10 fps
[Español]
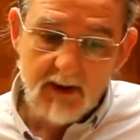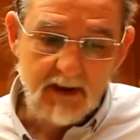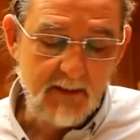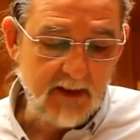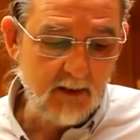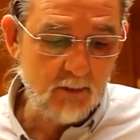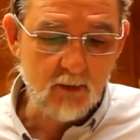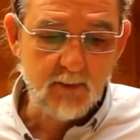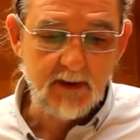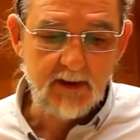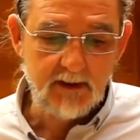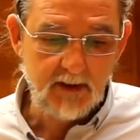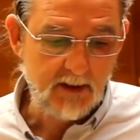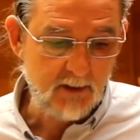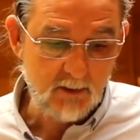También algo
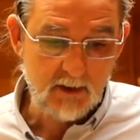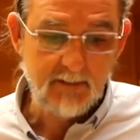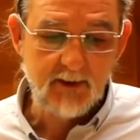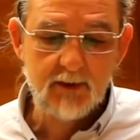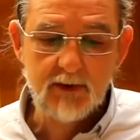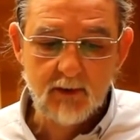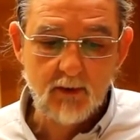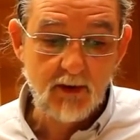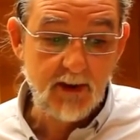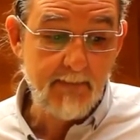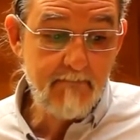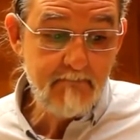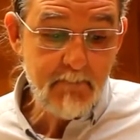sorprendente que yo al menos desconocía.